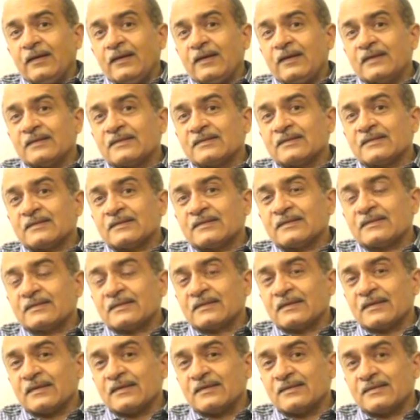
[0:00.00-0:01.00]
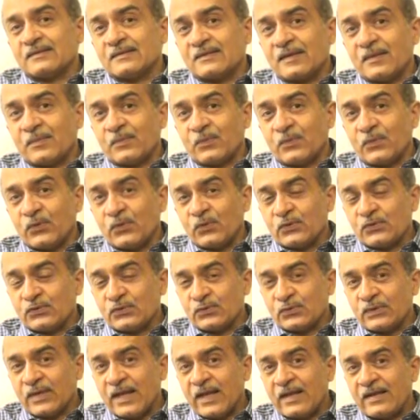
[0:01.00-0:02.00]
इस सब को
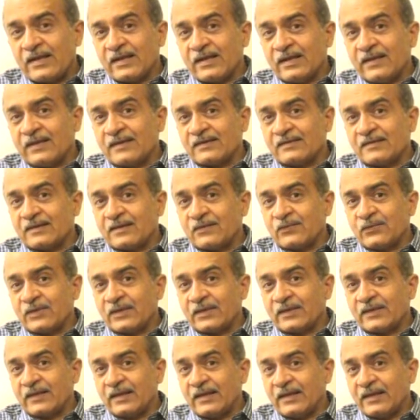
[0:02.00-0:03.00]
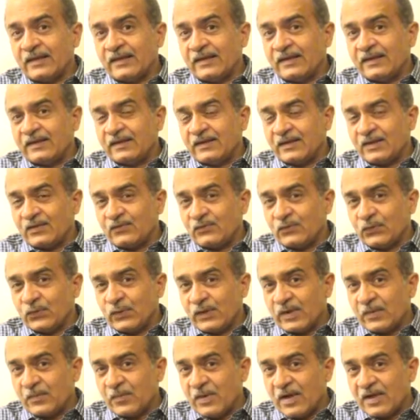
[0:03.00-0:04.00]
सुधारने की ज़रूरत है इंटरव्यू
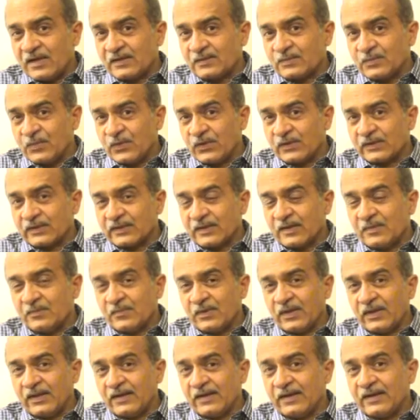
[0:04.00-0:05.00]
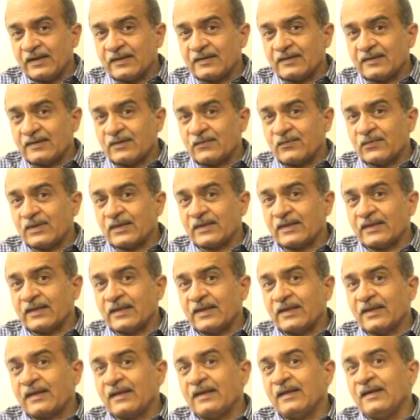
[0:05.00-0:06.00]
के मार्क्स बहुत कम करने की ज़रूरत
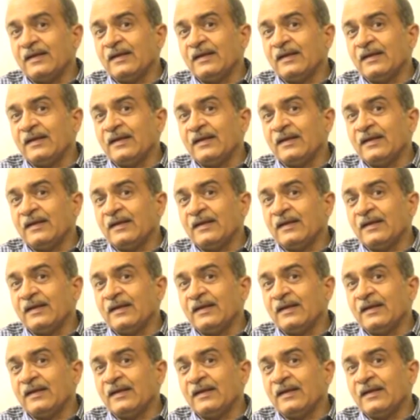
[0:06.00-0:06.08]
है